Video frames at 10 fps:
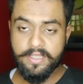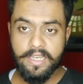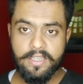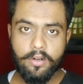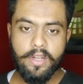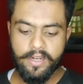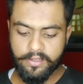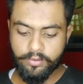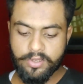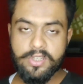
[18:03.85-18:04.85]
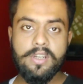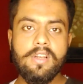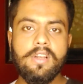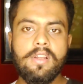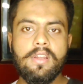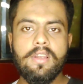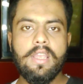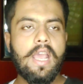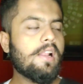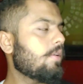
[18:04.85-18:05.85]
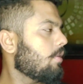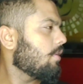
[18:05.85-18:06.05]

चेंज देखो लाइट का स्विच ये लो